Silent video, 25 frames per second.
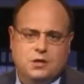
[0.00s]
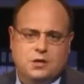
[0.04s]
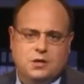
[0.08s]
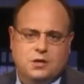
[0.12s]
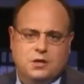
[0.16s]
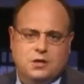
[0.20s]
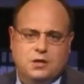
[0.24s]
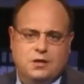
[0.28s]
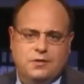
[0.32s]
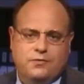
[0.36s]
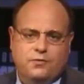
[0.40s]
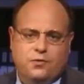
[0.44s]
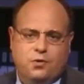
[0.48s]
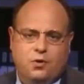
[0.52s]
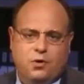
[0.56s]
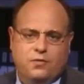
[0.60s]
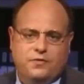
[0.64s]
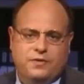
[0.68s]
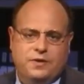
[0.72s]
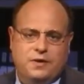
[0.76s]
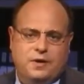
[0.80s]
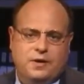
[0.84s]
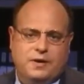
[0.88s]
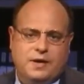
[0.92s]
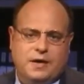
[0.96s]
il faut
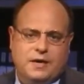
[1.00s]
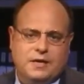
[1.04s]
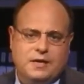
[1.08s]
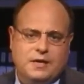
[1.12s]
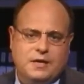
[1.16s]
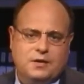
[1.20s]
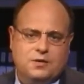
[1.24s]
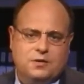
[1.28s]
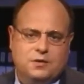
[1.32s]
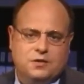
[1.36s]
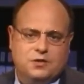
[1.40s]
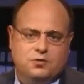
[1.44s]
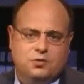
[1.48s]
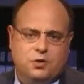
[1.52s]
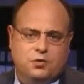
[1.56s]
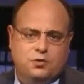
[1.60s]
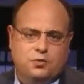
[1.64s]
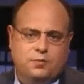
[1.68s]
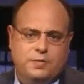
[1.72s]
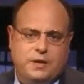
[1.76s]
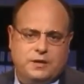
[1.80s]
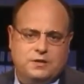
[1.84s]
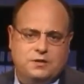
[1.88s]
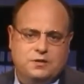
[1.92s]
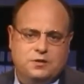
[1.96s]
revenir en arrière dans l'histoire du
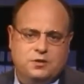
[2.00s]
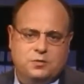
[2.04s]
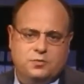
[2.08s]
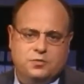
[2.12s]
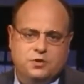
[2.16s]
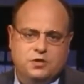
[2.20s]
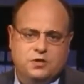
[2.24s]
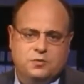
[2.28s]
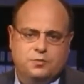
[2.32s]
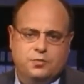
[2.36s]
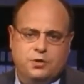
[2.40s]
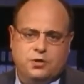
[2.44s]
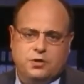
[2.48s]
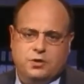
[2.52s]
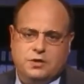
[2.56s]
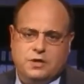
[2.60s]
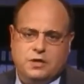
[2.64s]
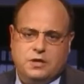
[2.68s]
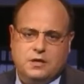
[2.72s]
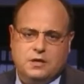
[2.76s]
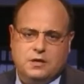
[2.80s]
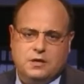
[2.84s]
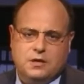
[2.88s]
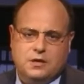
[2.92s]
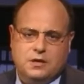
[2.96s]
Parti communiste polonais.
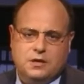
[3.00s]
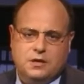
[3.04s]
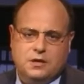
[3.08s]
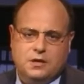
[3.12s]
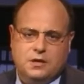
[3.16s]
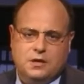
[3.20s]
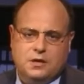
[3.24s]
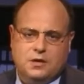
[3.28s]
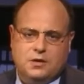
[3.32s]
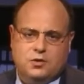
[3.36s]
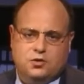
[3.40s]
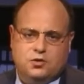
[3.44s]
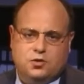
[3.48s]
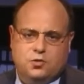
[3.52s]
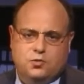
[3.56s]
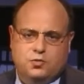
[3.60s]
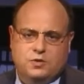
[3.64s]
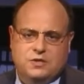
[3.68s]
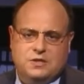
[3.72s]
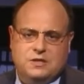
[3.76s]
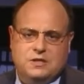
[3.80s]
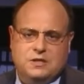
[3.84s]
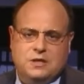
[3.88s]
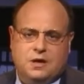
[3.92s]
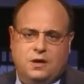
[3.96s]

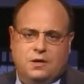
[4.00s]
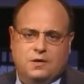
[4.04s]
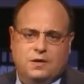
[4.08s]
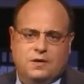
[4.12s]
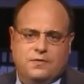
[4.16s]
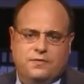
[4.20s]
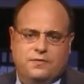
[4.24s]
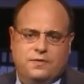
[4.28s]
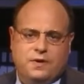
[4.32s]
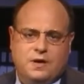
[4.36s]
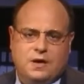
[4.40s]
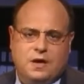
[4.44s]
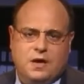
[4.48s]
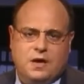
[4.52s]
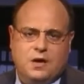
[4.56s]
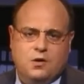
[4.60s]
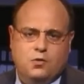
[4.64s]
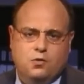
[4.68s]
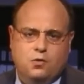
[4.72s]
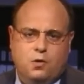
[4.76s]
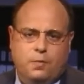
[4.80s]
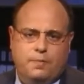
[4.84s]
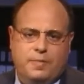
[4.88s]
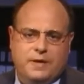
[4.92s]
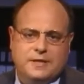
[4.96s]
Celui-ci a en effet un
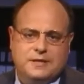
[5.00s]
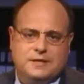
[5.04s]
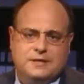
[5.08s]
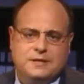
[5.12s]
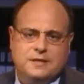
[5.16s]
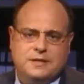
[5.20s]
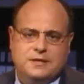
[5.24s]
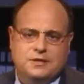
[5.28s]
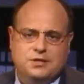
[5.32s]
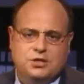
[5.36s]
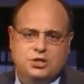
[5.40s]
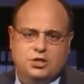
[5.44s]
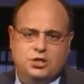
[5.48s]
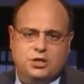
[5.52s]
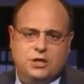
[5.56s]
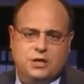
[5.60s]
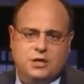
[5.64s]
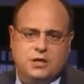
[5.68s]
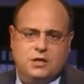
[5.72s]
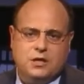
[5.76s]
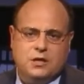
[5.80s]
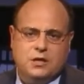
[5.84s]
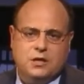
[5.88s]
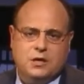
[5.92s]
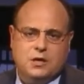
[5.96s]
lourd passé à
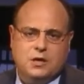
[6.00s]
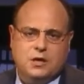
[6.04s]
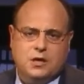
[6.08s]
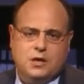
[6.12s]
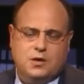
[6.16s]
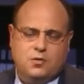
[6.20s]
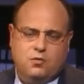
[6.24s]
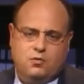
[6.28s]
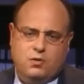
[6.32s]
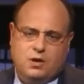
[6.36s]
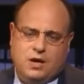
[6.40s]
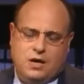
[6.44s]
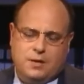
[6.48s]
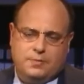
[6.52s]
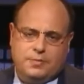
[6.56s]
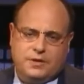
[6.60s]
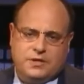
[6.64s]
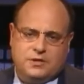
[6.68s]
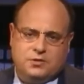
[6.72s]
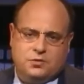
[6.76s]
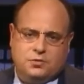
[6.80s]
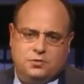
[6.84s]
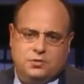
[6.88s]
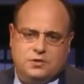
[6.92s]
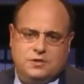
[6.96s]
digérer, où la
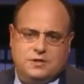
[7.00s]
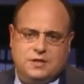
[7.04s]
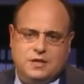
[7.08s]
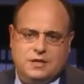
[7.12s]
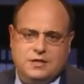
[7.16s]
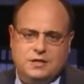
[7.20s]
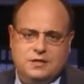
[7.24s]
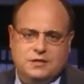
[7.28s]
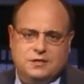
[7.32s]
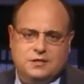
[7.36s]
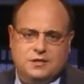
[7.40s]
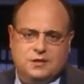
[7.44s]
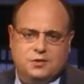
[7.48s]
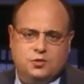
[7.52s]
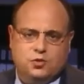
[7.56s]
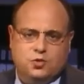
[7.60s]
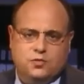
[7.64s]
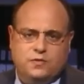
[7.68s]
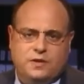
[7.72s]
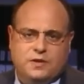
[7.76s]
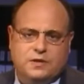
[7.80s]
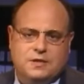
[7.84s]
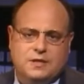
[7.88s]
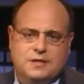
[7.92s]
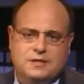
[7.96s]
répression de Staline s'est
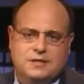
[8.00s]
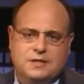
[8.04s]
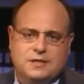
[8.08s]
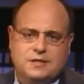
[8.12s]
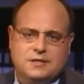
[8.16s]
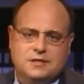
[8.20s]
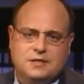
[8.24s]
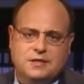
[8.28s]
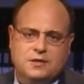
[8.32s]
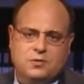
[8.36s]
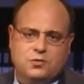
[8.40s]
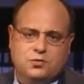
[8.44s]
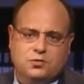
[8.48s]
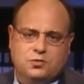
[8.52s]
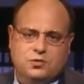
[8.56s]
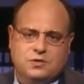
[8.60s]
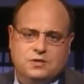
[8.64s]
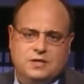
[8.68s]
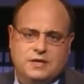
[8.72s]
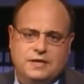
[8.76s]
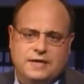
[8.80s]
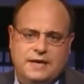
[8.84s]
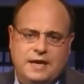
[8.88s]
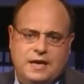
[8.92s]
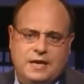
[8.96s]
souvent exercée contre ses
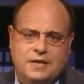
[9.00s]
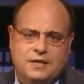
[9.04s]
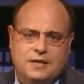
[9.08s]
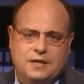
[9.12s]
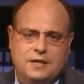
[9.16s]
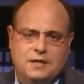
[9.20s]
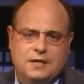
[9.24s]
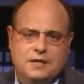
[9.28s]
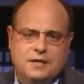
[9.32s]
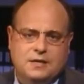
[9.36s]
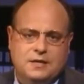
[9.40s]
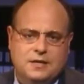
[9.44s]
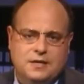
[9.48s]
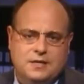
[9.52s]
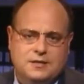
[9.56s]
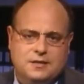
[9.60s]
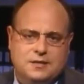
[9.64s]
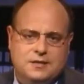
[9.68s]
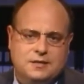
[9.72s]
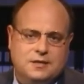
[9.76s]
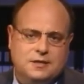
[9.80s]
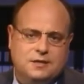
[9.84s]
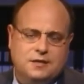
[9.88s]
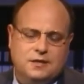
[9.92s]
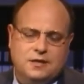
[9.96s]
cadres et ses
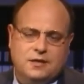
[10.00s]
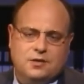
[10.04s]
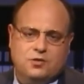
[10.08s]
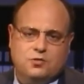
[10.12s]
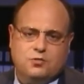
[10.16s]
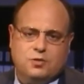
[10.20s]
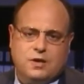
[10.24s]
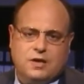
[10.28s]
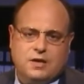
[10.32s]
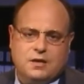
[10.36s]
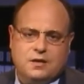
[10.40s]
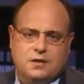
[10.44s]
intellectuels.